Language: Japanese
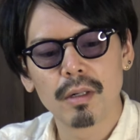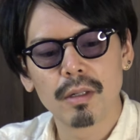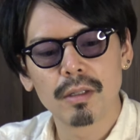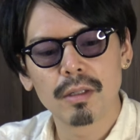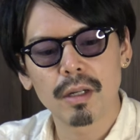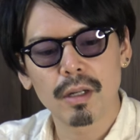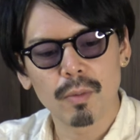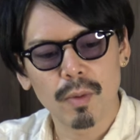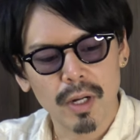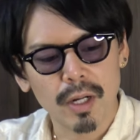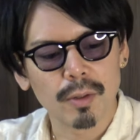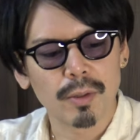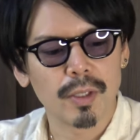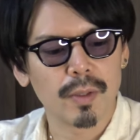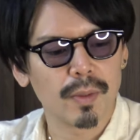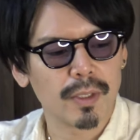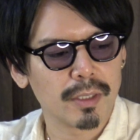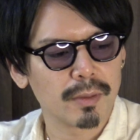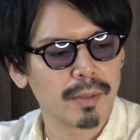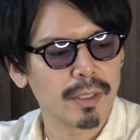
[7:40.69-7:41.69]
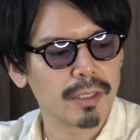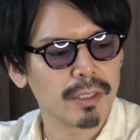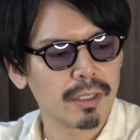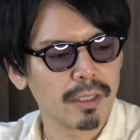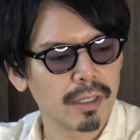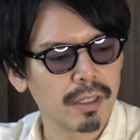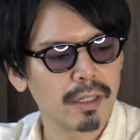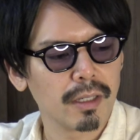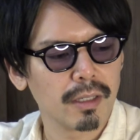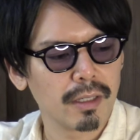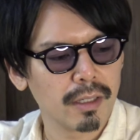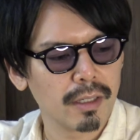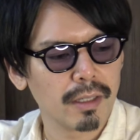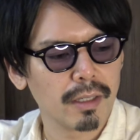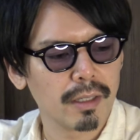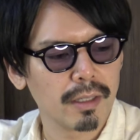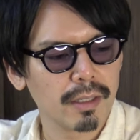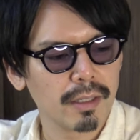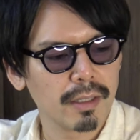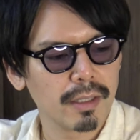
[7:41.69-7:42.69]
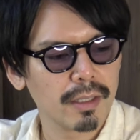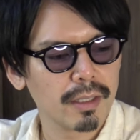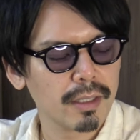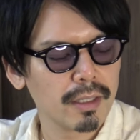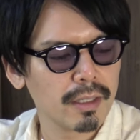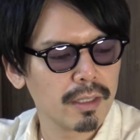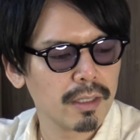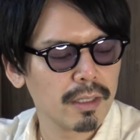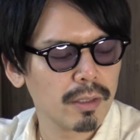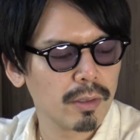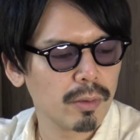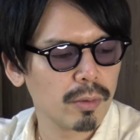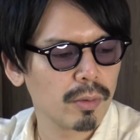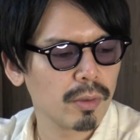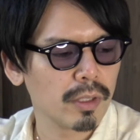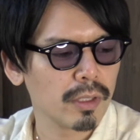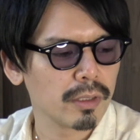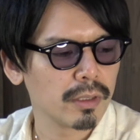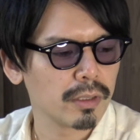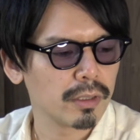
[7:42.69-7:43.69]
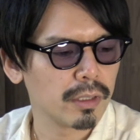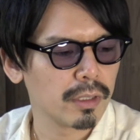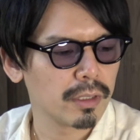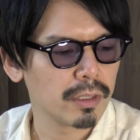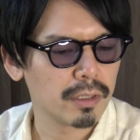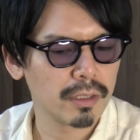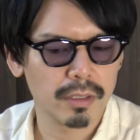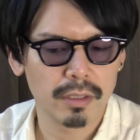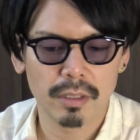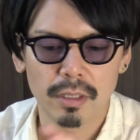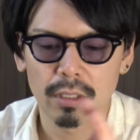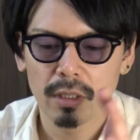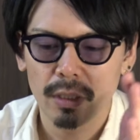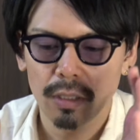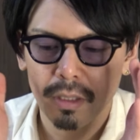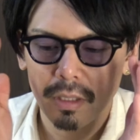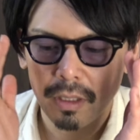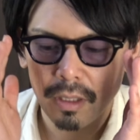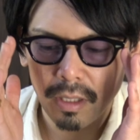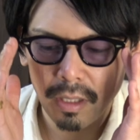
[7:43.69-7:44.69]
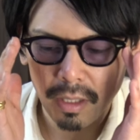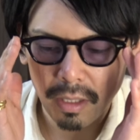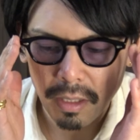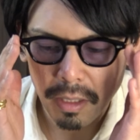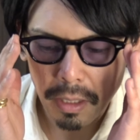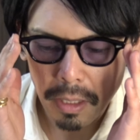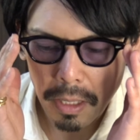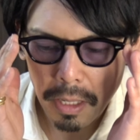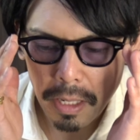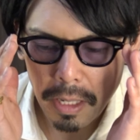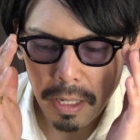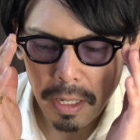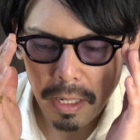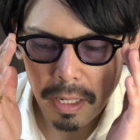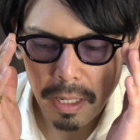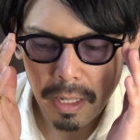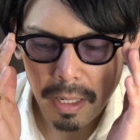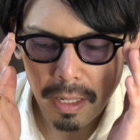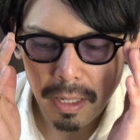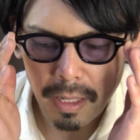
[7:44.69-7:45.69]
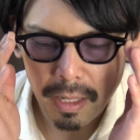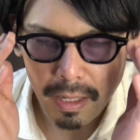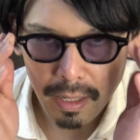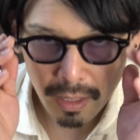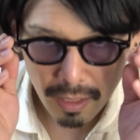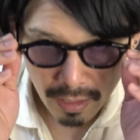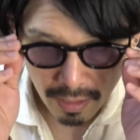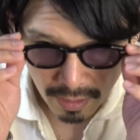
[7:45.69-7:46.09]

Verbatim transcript: かわかる気がしましたね。はい。という感じです。で、えー、